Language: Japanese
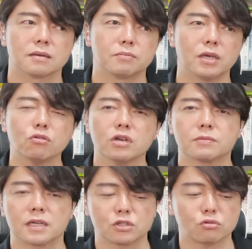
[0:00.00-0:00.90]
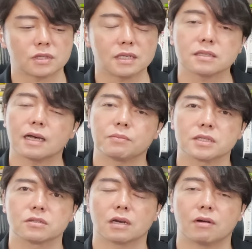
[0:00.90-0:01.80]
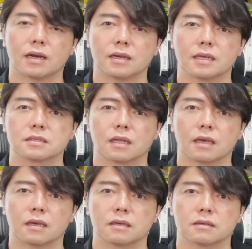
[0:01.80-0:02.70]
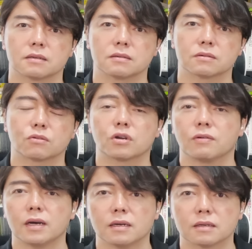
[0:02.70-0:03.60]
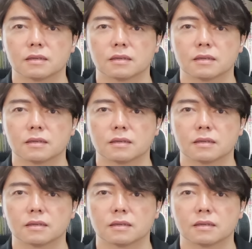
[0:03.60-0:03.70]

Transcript: 米国株はね、正直いつ反発するかわかんないですね。これは。